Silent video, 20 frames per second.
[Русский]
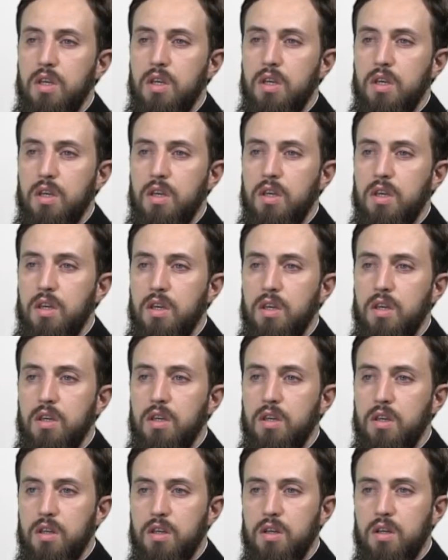
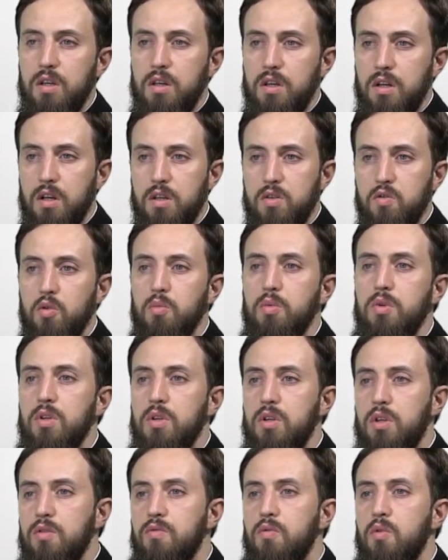и
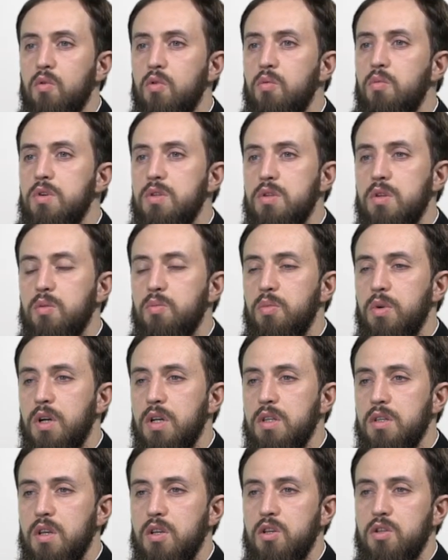особенный его умысел
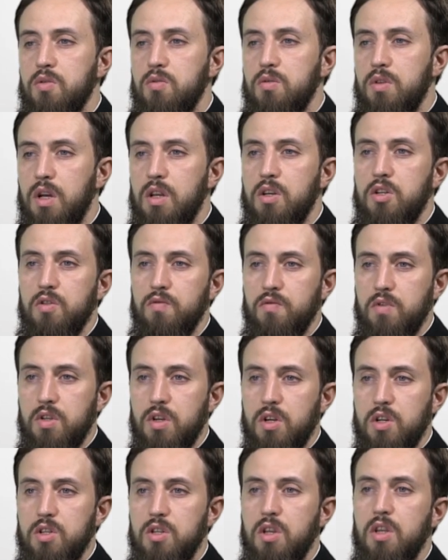показать, что дальше
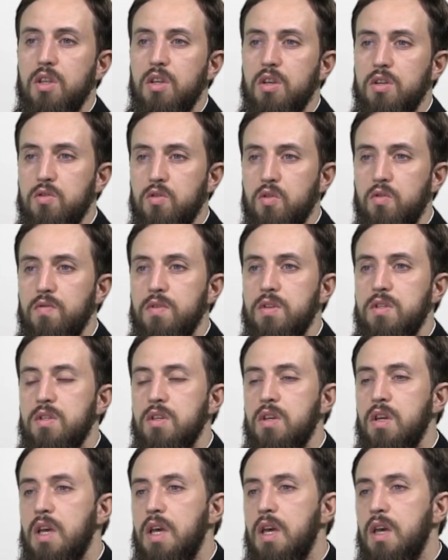возрождение
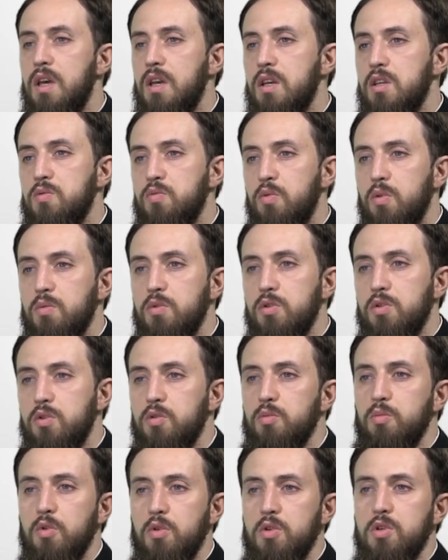совести с
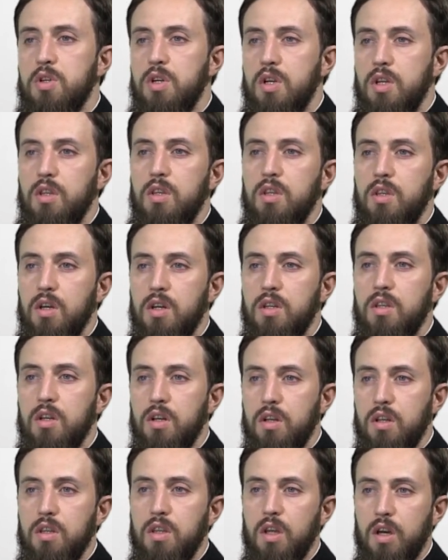помощью Божией – это
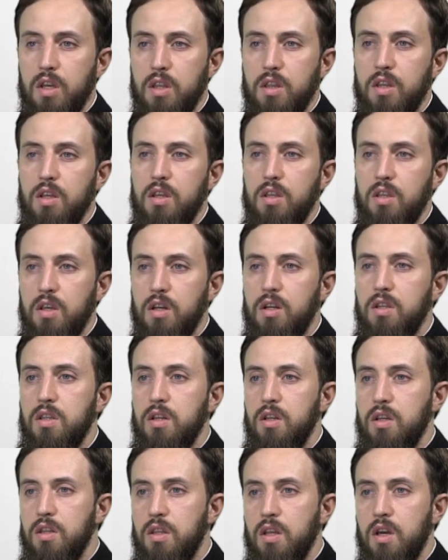некоторая тайна,
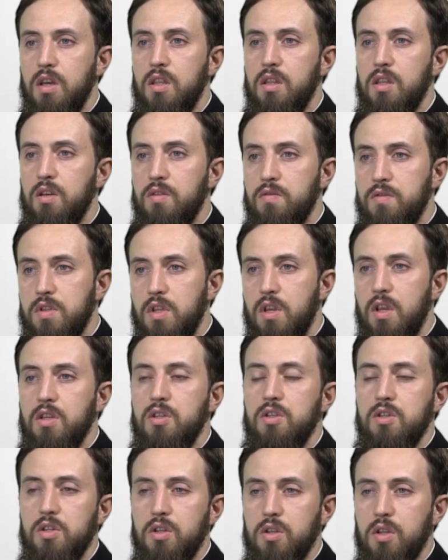некоторая тайна
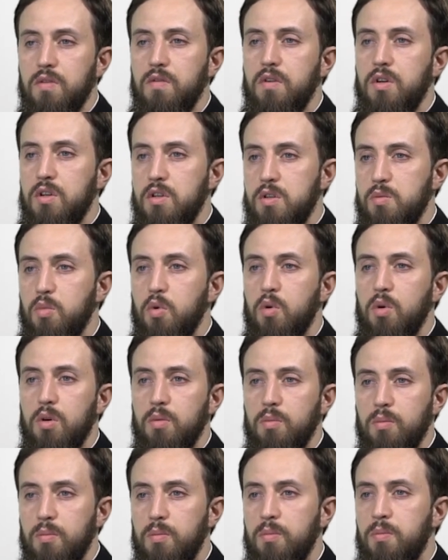встречи человека с
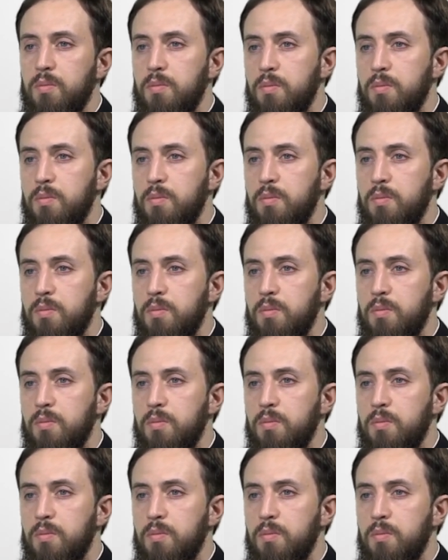Богом.